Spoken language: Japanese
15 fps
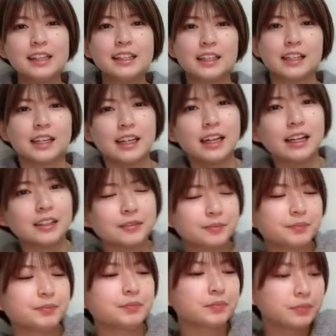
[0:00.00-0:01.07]
だから
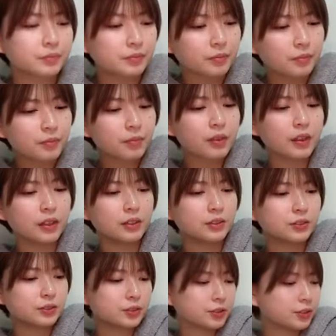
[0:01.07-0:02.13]

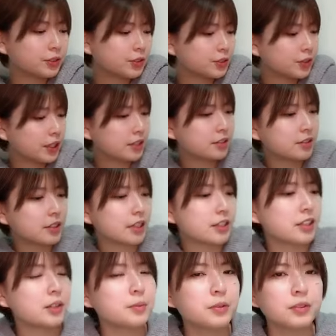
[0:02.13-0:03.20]
ちょっとその蒸発した
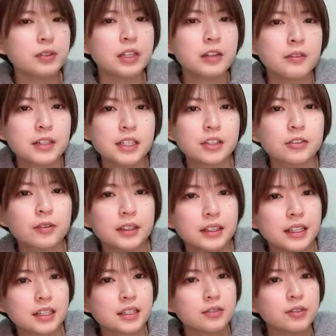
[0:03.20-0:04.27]
水分にわざと
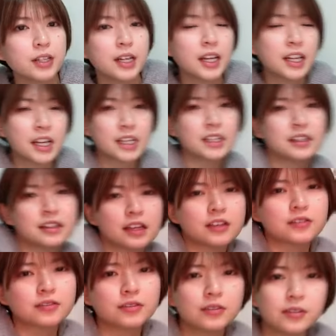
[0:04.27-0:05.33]
私を入れないって
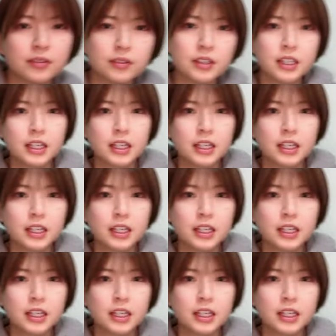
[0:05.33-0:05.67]
いう